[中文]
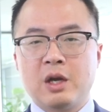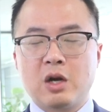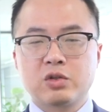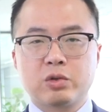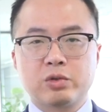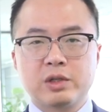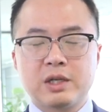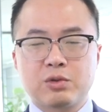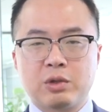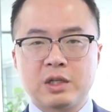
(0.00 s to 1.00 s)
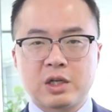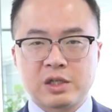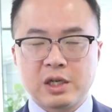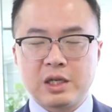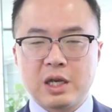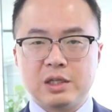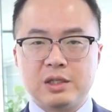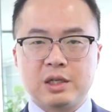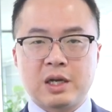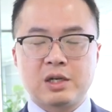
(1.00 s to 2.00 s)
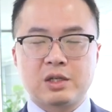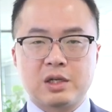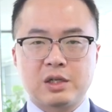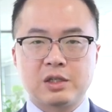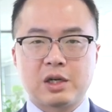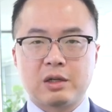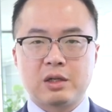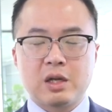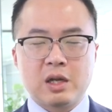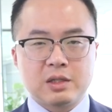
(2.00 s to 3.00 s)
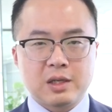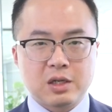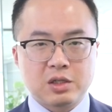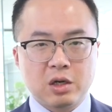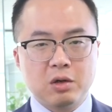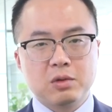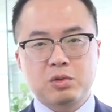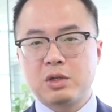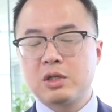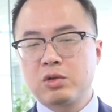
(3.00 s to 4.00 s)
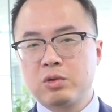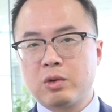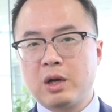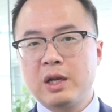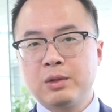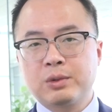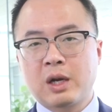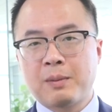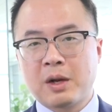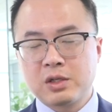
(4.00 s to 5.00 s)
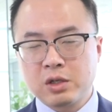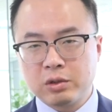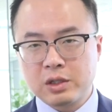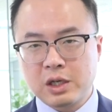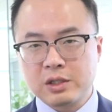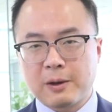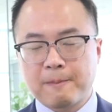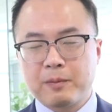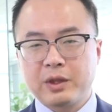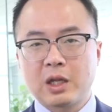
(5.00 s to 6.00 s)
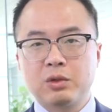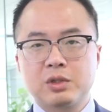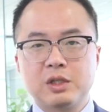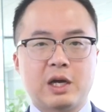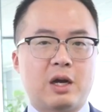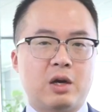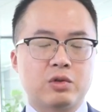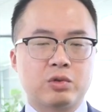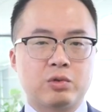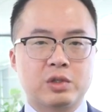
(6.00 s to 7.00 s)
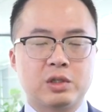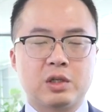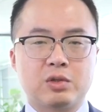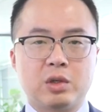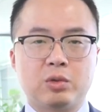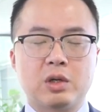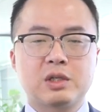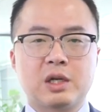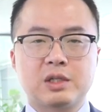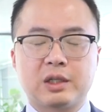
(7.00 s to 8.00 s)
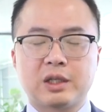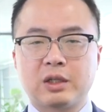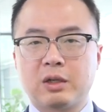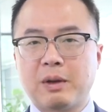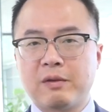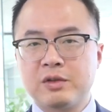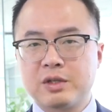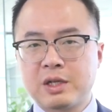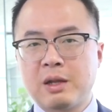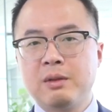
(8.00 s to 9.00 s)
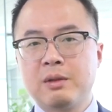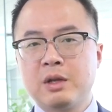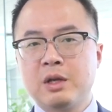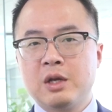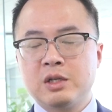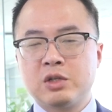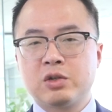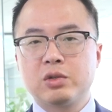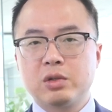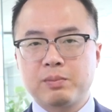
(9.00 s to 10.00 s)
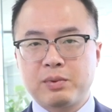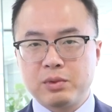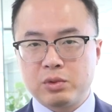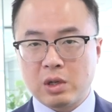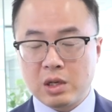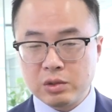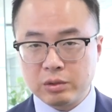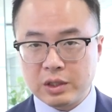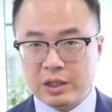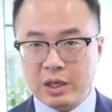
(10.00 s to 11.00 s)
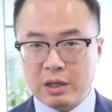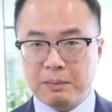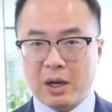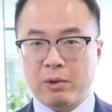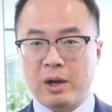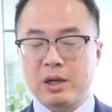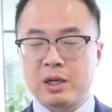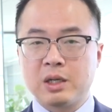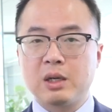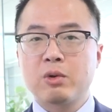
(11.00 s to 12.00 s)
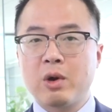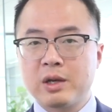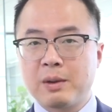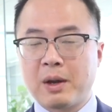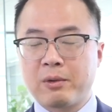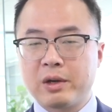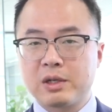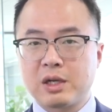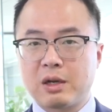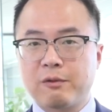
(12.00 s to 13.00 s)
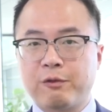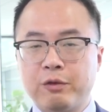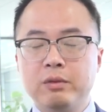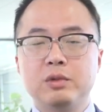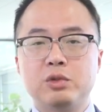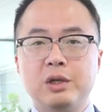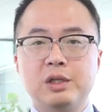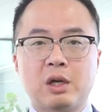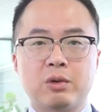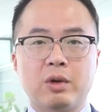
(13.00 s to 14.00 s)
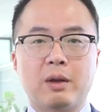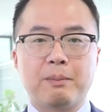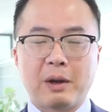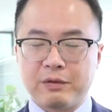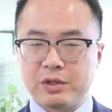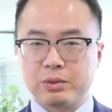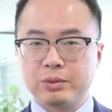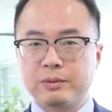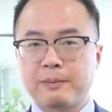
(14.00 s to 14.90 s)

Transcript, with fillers: 澳洲股市在昨天早上也已经开始了上涨，在之后随着中国 A 股开盘之后的上涨带动之下，澳洲股市呢最多上涨达到了百分之三，其中权重的银行板块和矿业板块的涨幅均超过了百分之五。